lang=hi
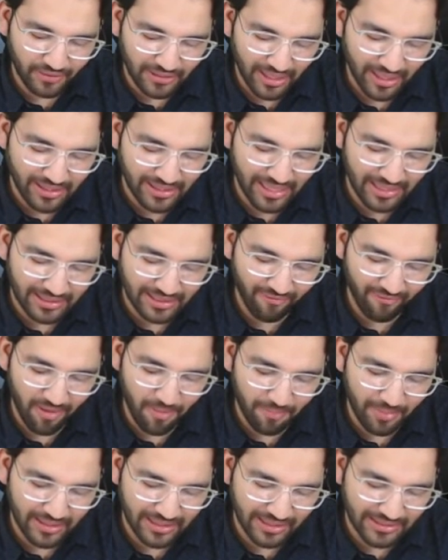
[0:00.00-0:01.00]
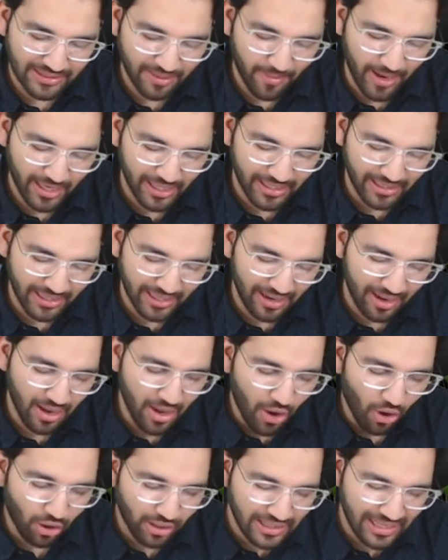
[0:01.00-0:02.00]
थर्टी नवंबर तक जमा कर देना
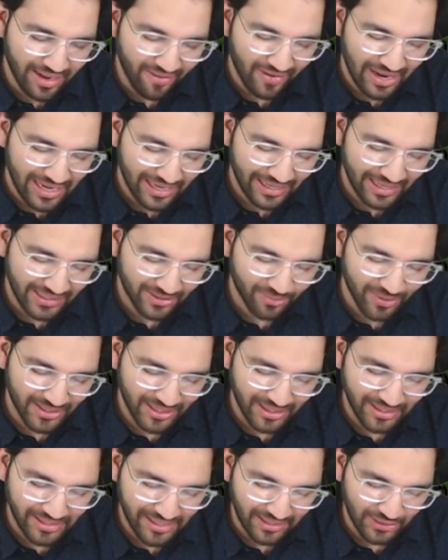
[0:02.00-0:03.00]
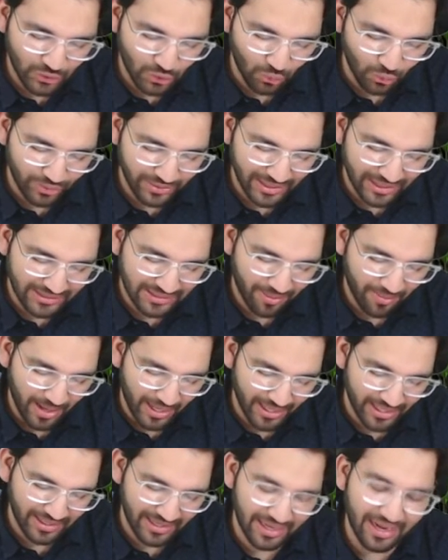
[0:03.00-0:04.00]
और ये वाले केस में थर्टी जून तक जमा
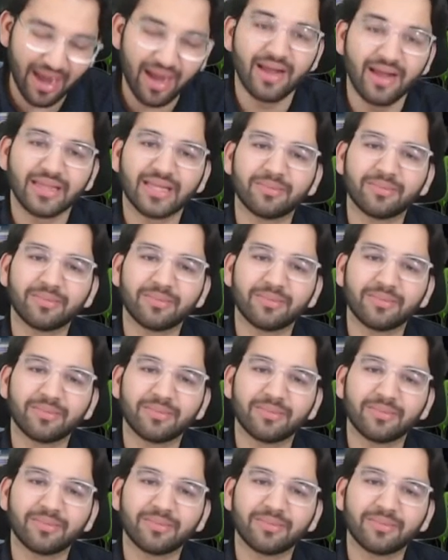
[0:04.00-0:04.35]
कर देना